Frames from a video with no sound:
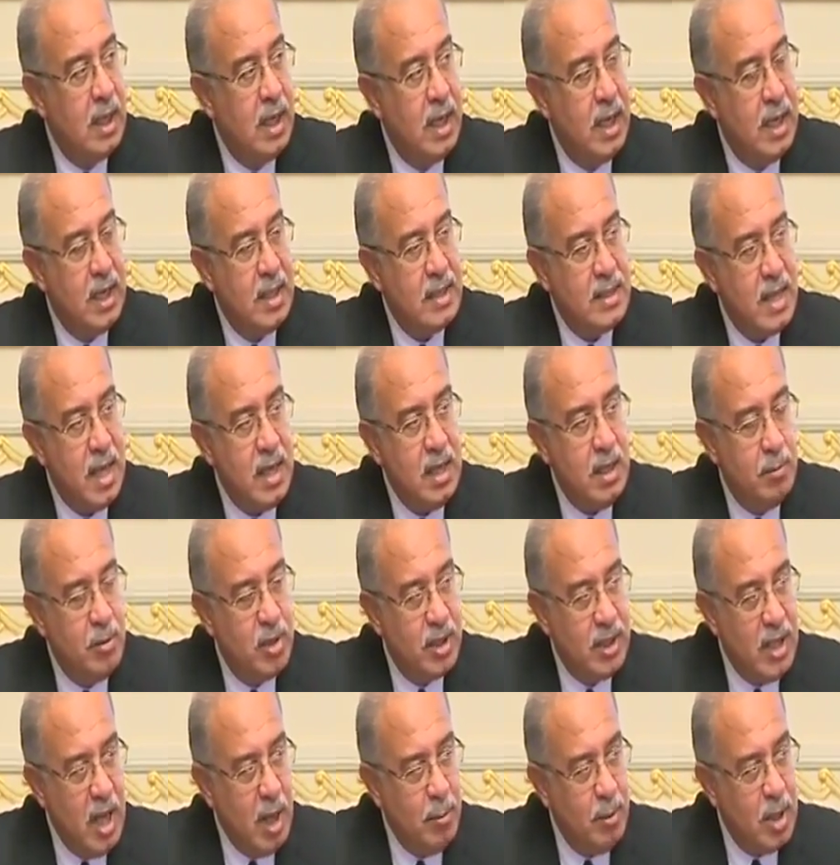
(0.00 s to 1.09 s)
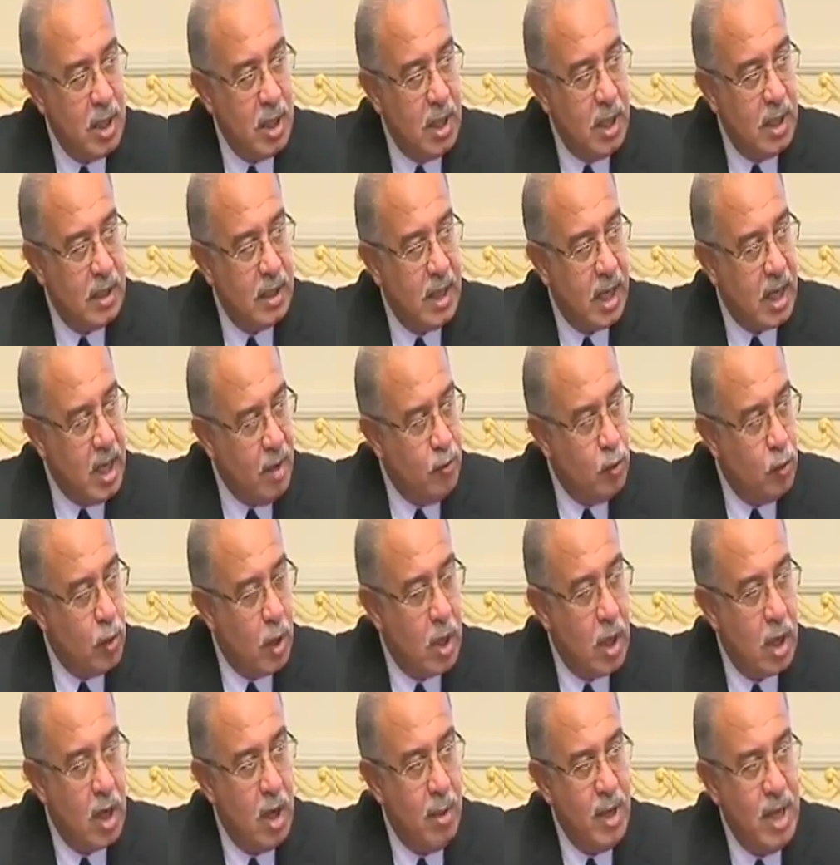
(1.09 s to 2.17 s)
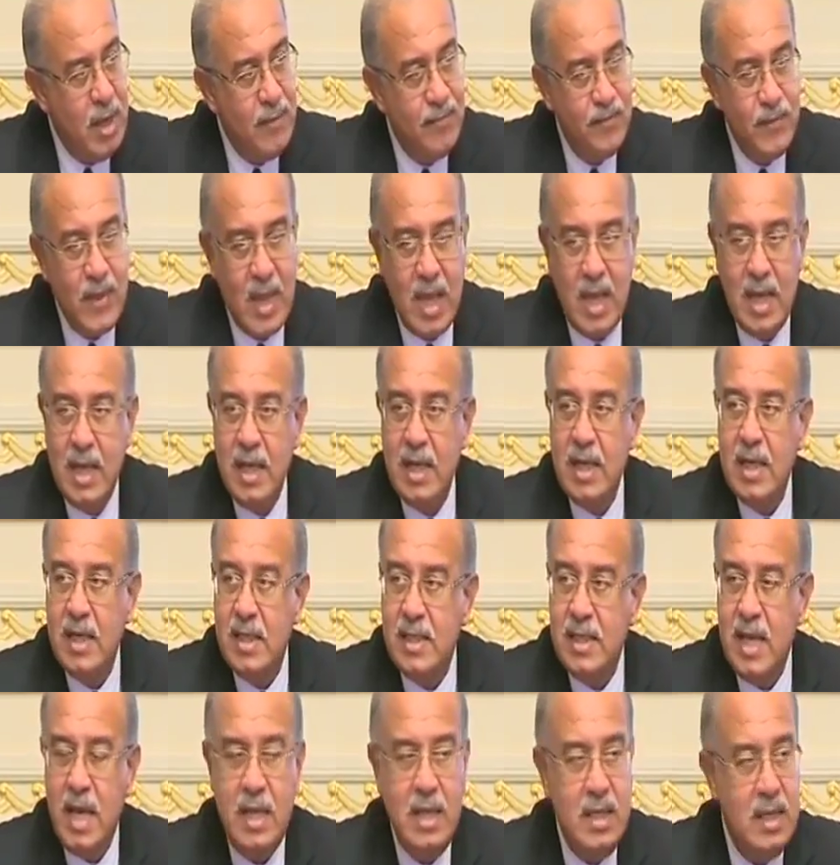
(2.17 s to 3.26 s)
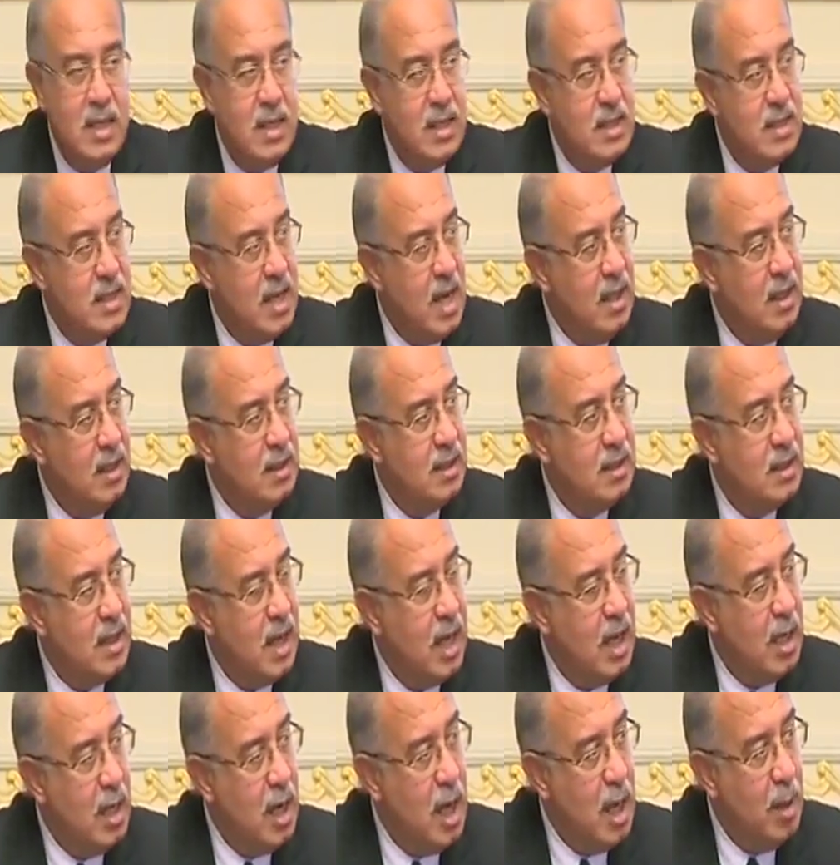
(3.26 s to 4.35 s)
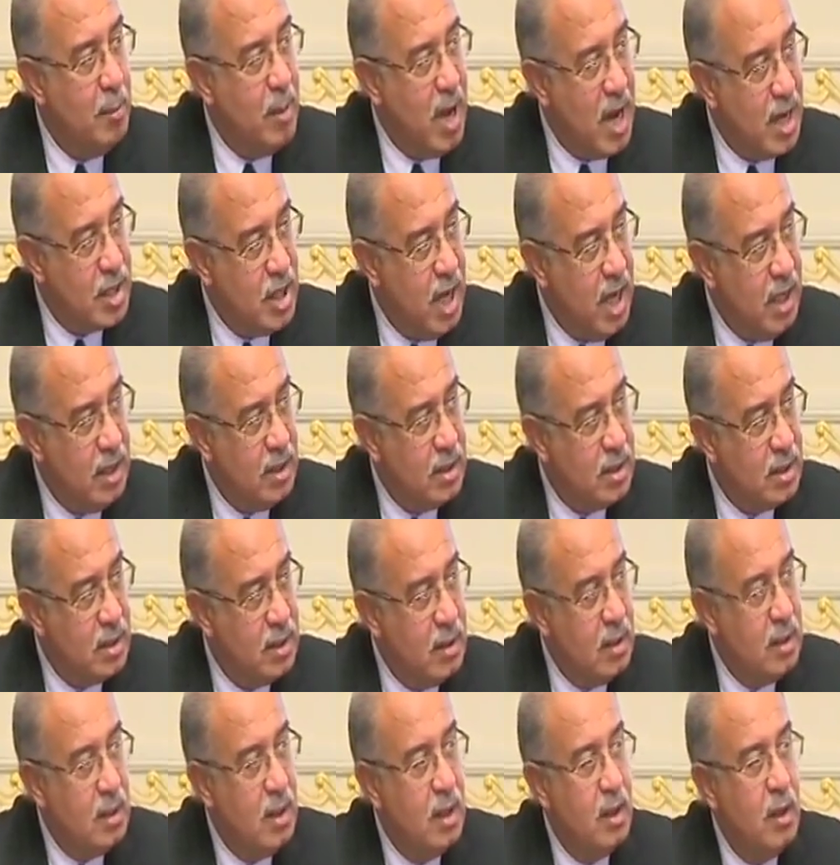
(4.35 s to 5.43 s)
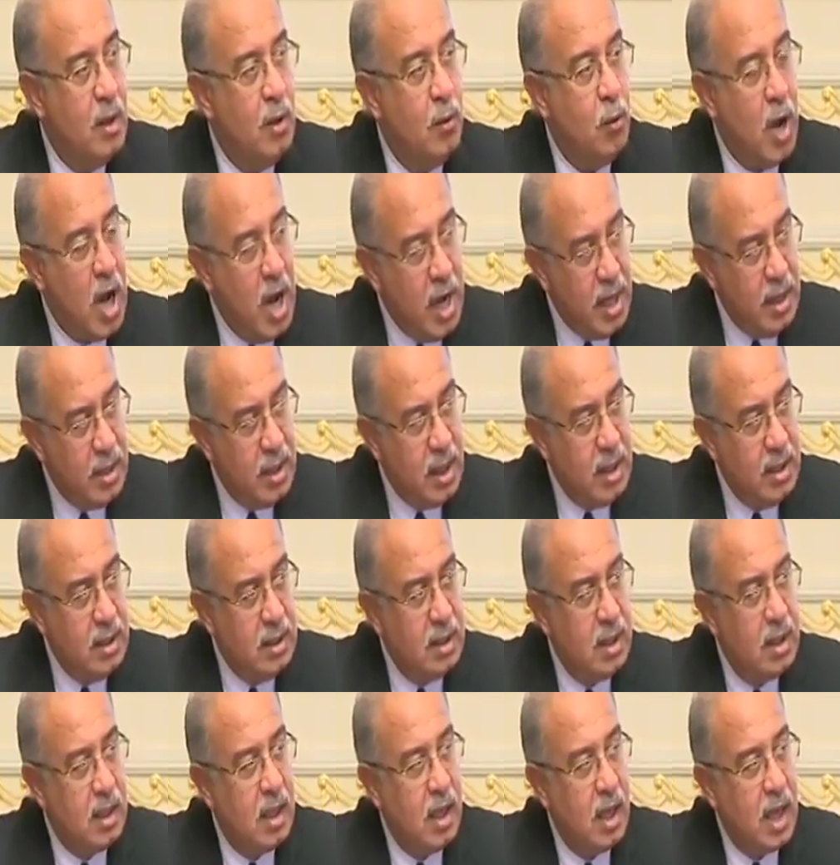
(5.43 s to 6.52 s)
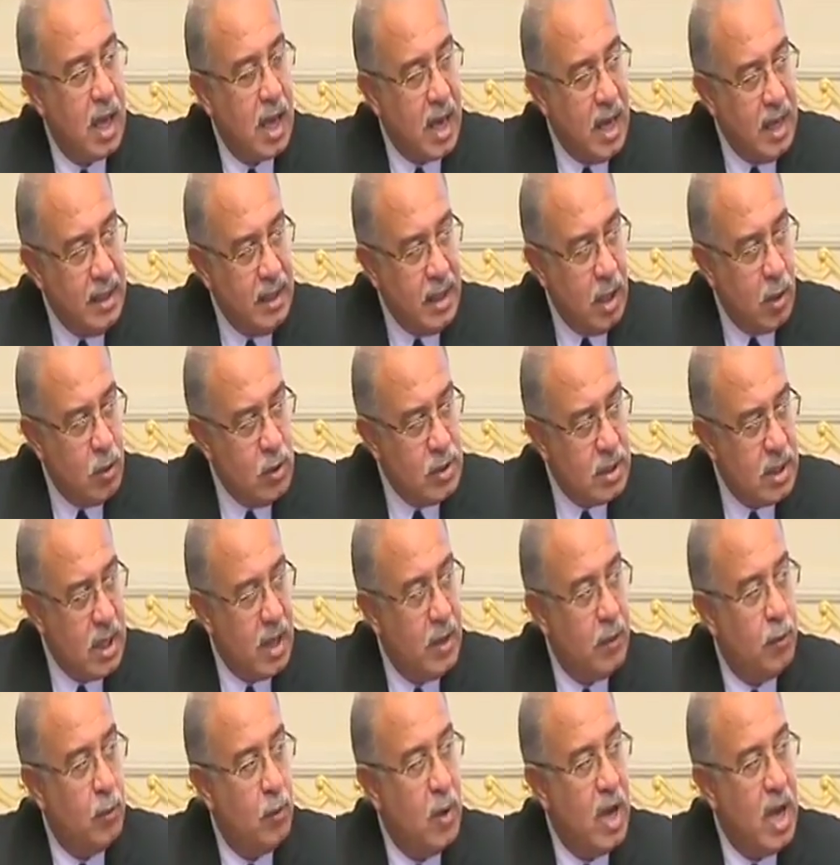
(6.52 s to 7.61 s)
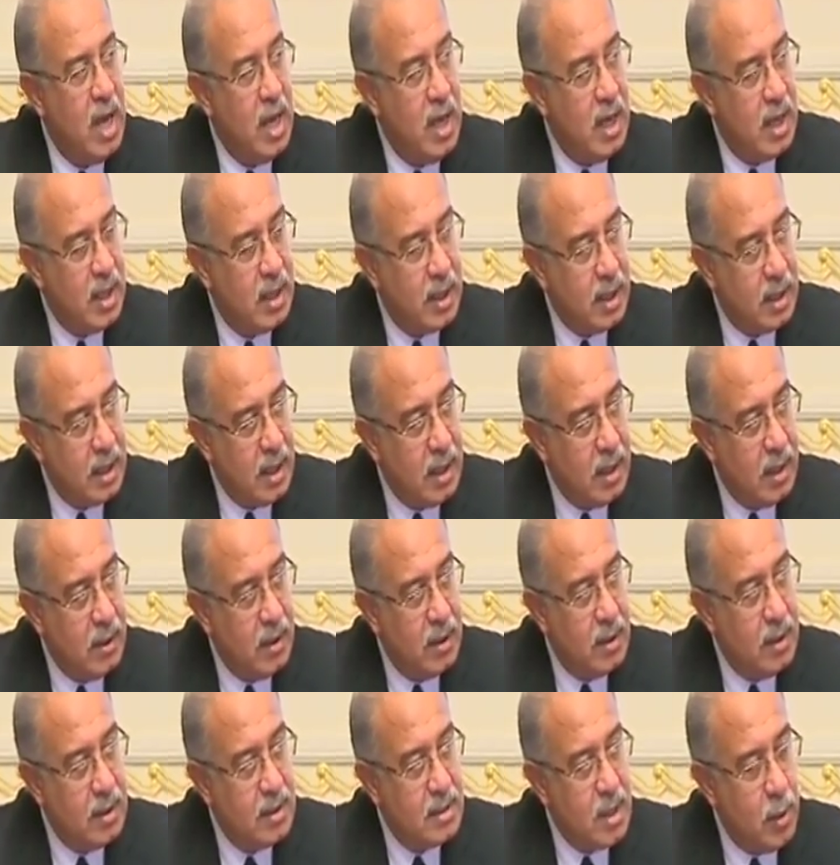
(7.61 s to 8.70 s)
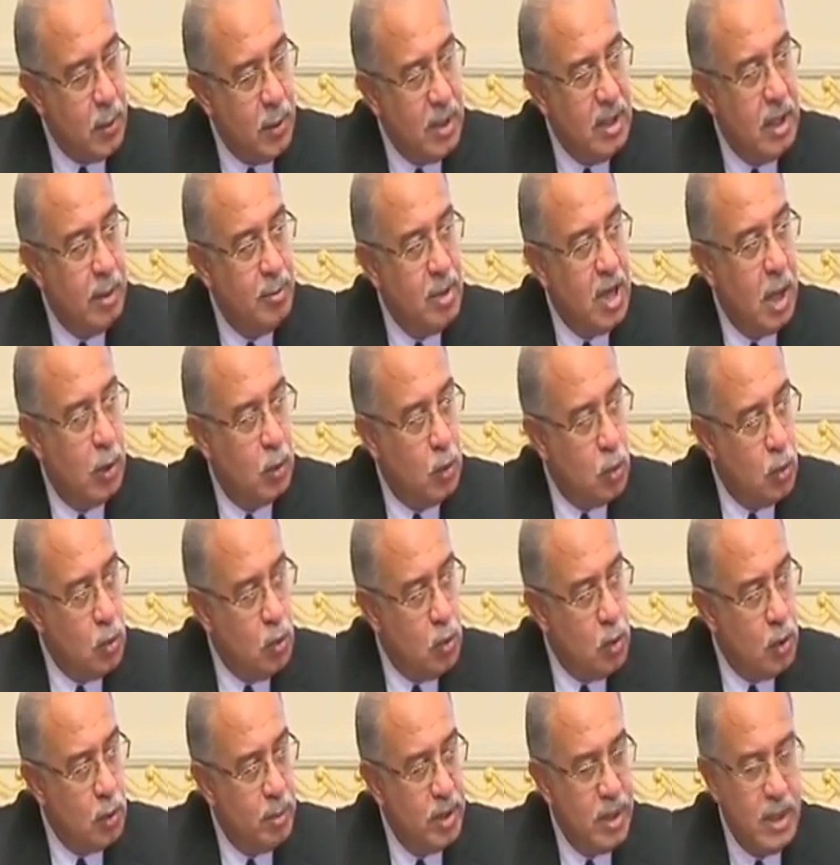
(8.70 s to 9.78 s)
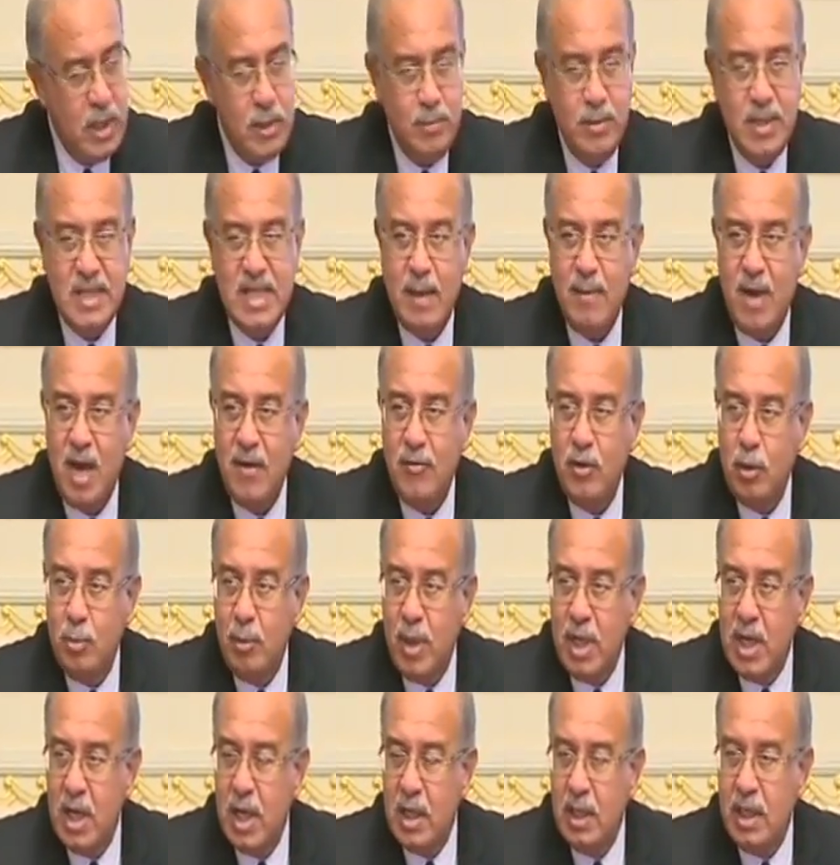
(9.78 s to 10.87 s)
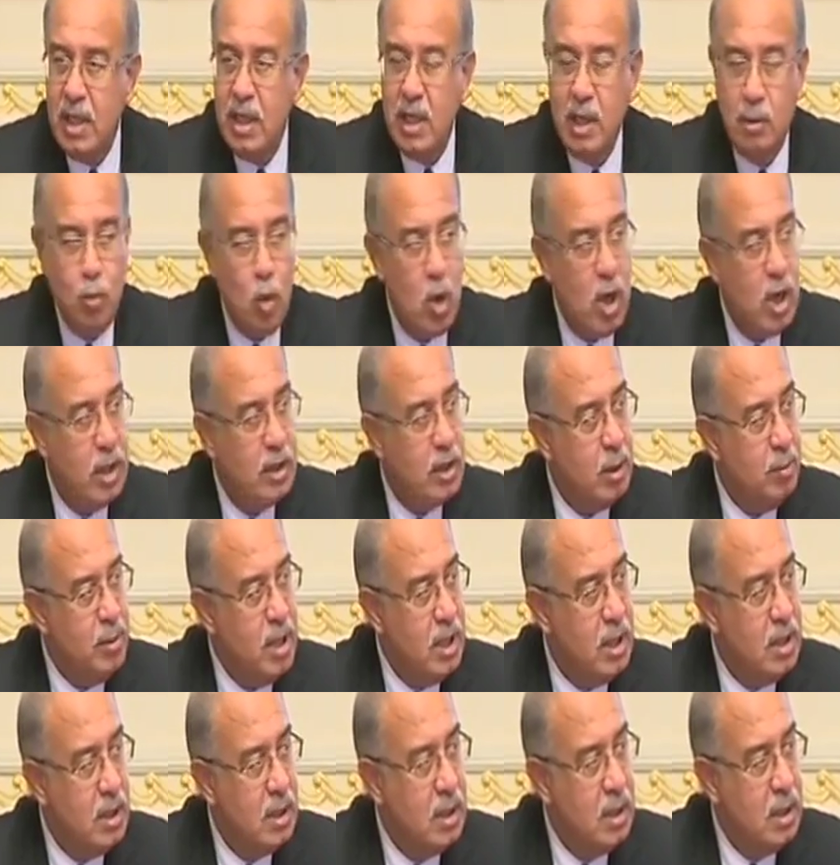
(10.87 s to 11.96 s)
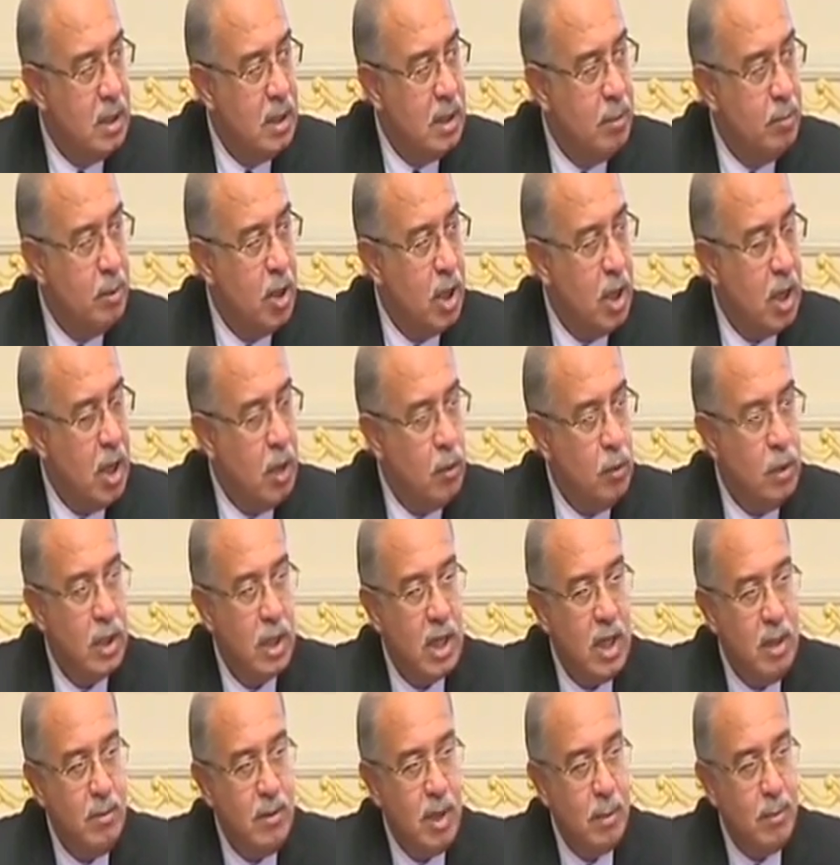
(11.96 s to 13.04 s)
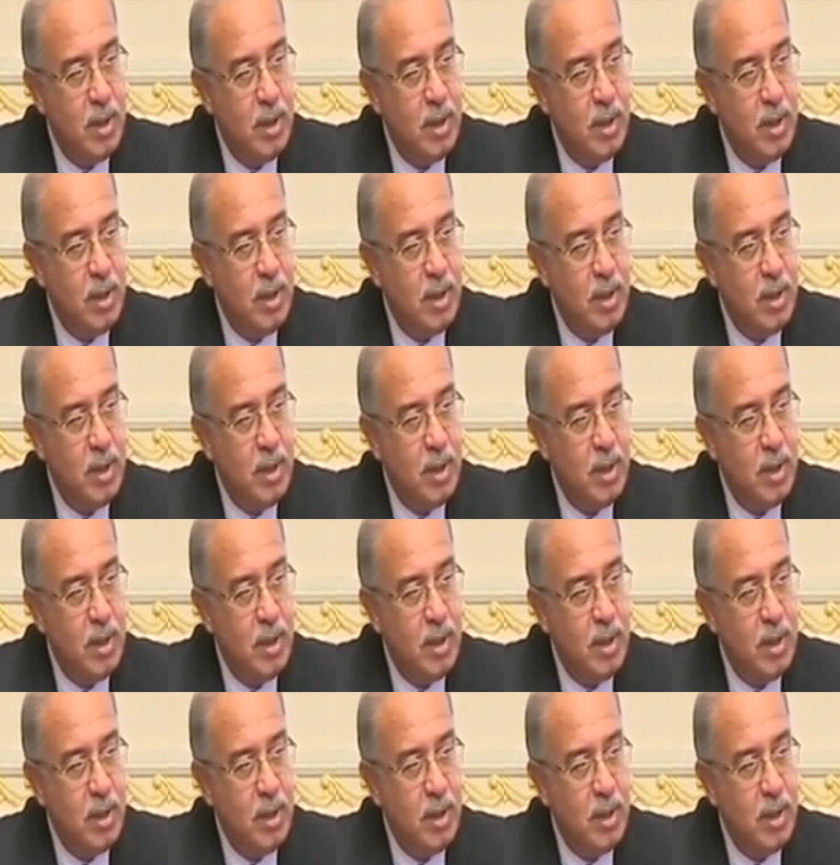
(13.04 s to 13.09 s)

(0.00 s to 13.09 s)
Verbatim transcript: زي برنامج تكافل وكرامة زي زيادة المعاشات وأيضا أخذنا جزء وزودنا به الأجور بنسبة 7% للمخاطبين بقانون الخدمة